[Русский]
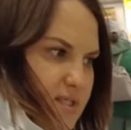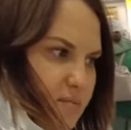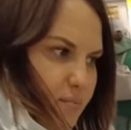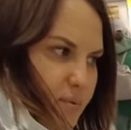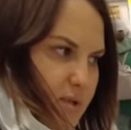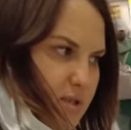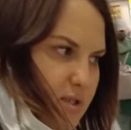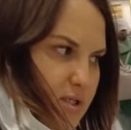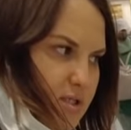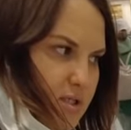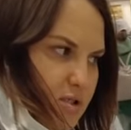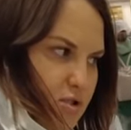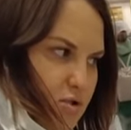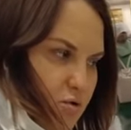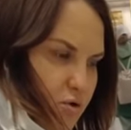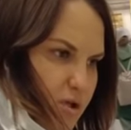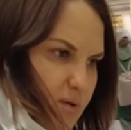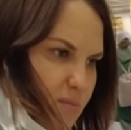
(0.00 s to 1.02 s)
дополнительно с
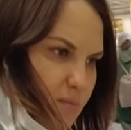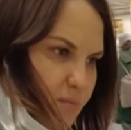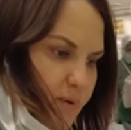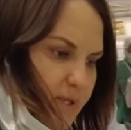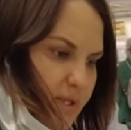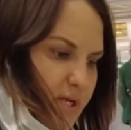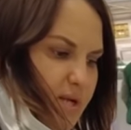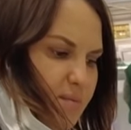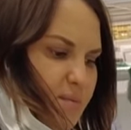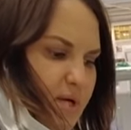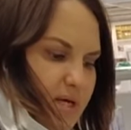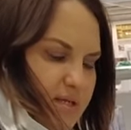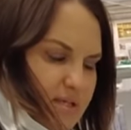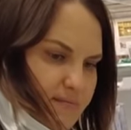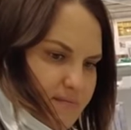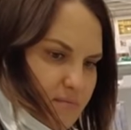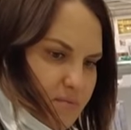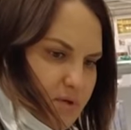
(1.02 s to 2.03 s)
другими панелями,
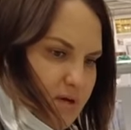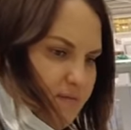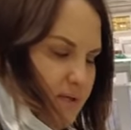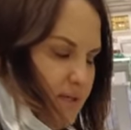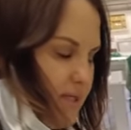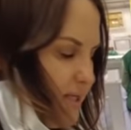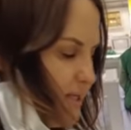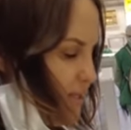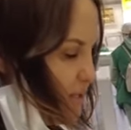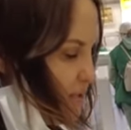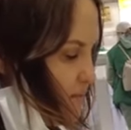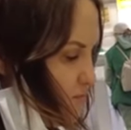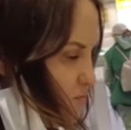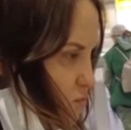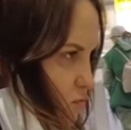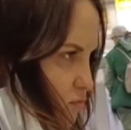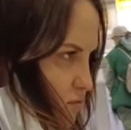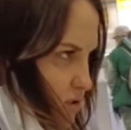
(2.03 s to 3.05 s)
когда вам не хватает.
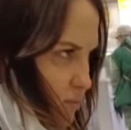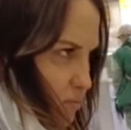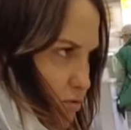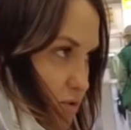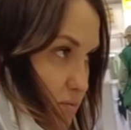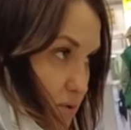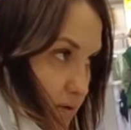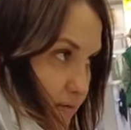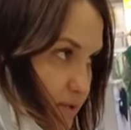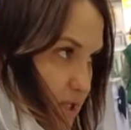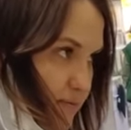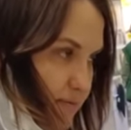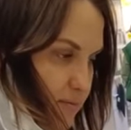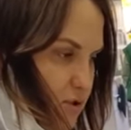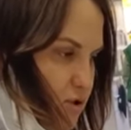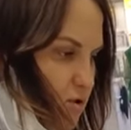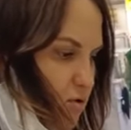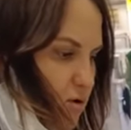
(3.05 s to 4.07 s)
Ну, вот, допустим, не хватает вам
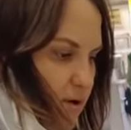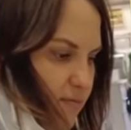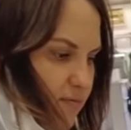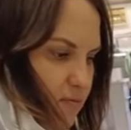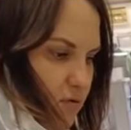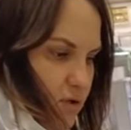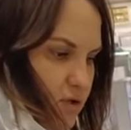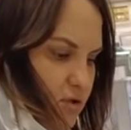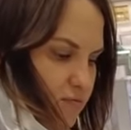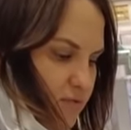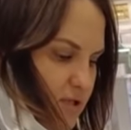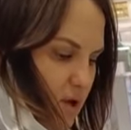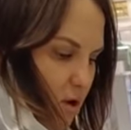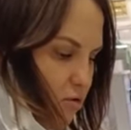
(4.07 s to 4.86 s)
что-то комфортного.